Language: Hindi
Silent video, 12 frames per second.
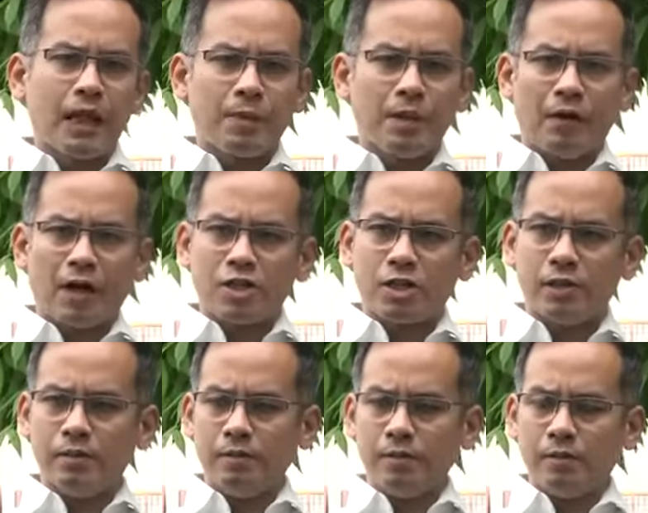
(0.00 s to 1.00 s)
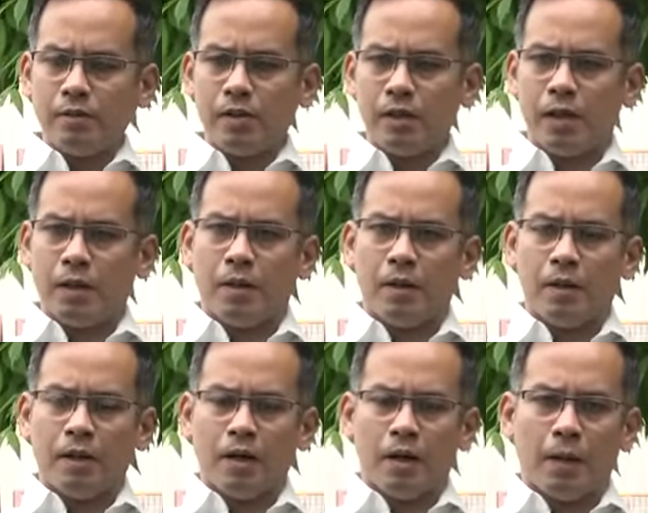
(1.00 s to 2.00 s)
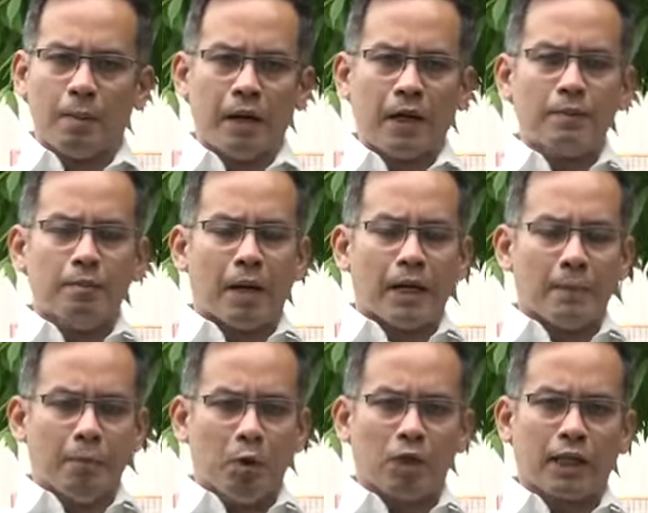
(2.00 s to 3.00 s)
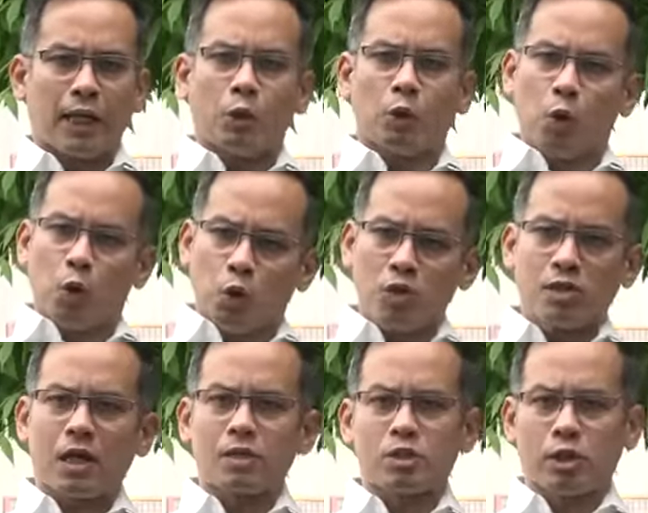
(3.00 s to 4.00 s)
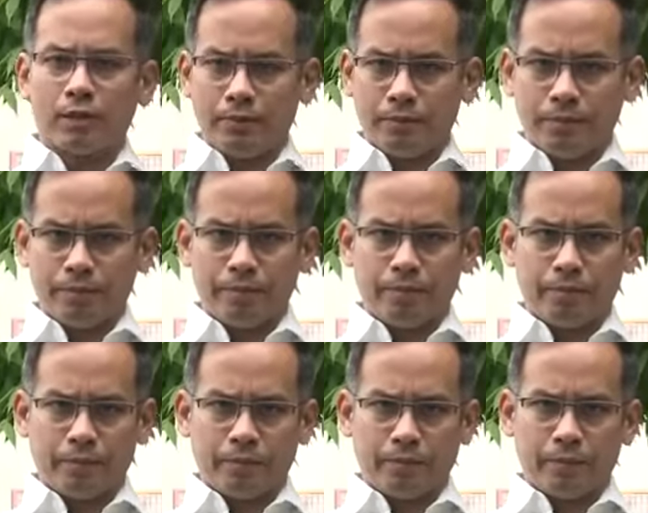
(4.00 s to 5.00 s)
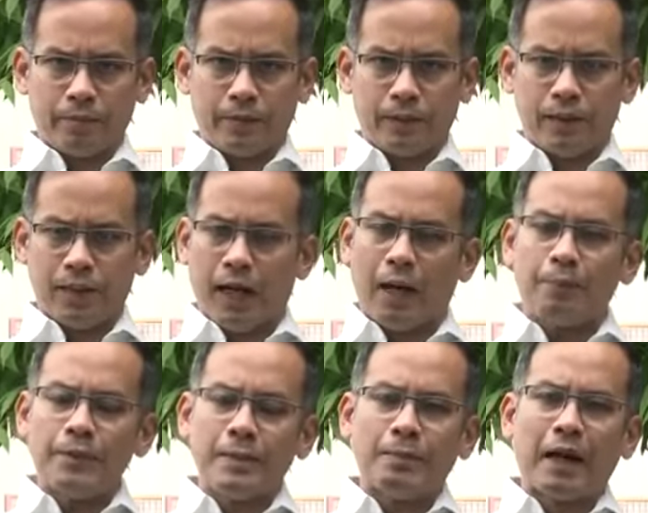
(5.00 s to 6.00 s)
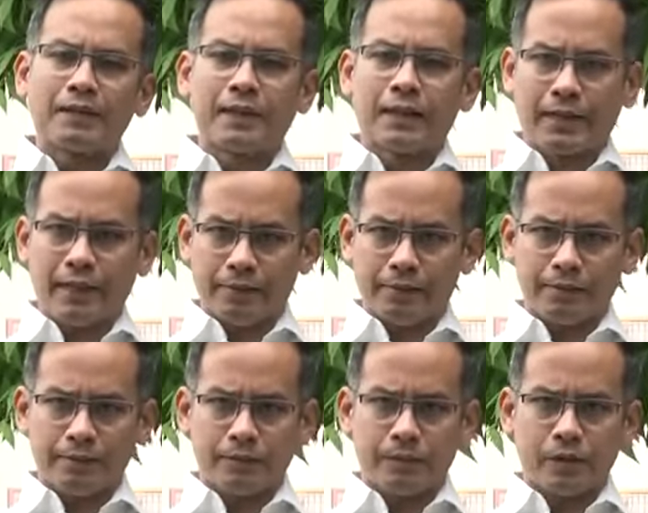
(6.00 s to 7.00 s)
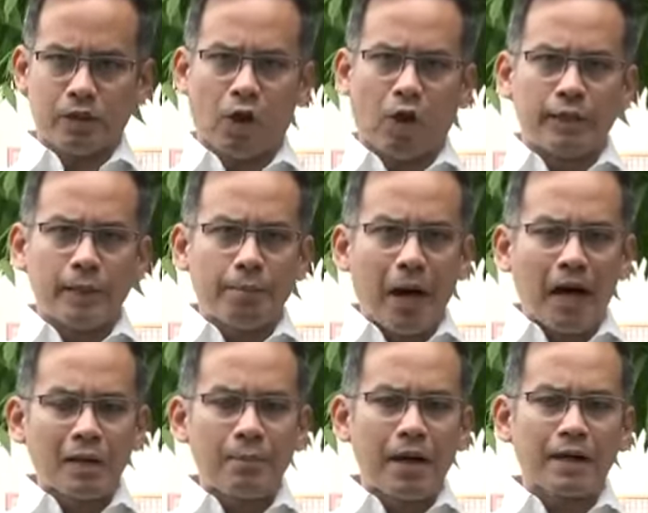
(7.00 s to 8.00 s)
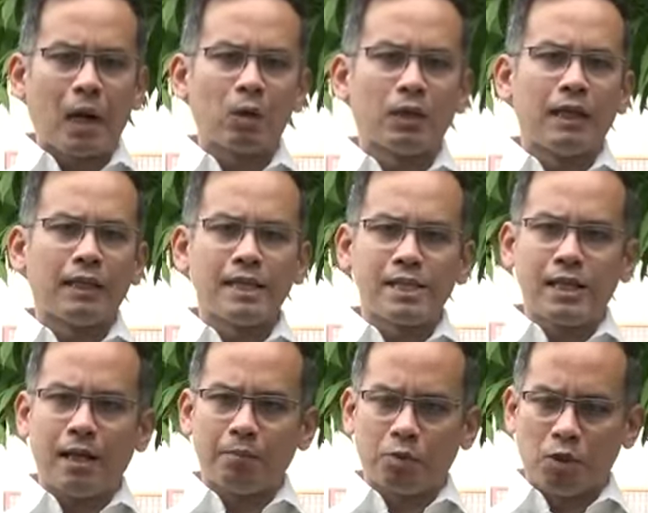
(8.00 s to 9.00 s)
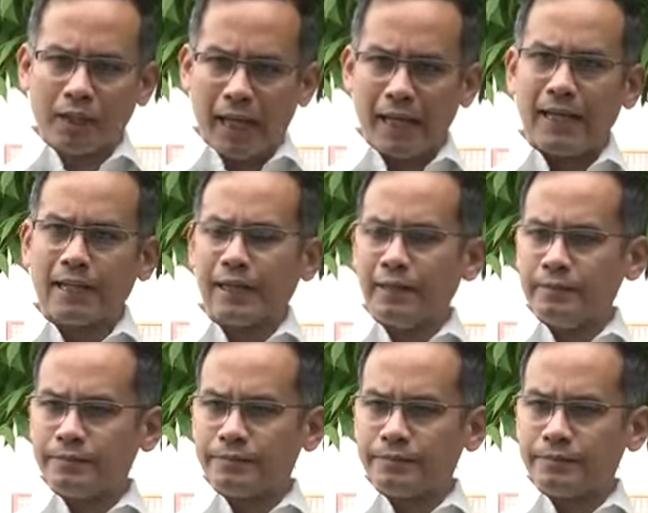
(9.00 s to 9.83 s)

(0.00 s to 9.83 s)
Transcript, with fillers: अभिभाषण पर मणिपुर के दोनों सांसद अपनी बात रखें और ये बार बार राहुल गांधी जी हमको कह रहे थे